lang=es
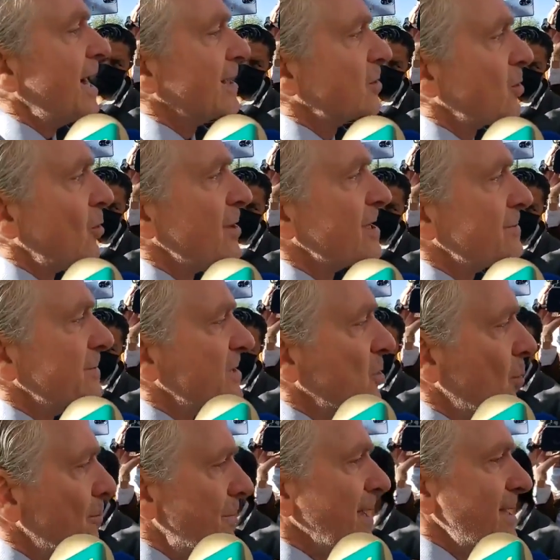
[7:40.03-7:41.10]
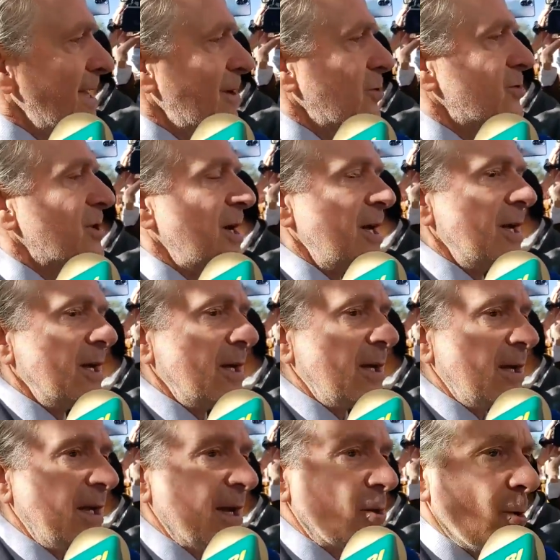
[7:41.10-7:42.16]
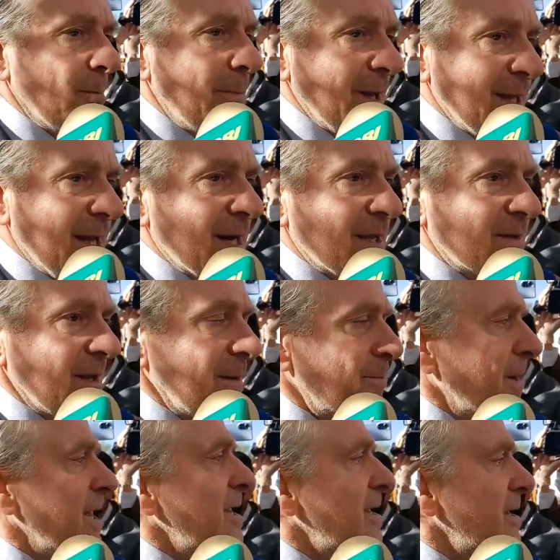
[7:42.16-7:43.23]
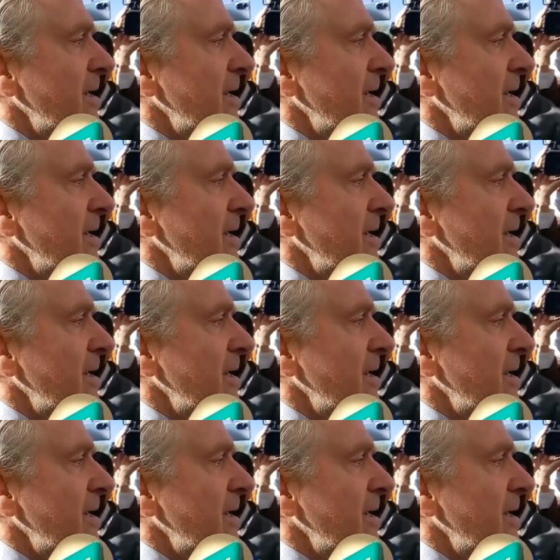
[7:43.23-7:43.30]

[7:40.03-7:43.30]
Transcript: a todas mis compañeros y compañeras del PRI.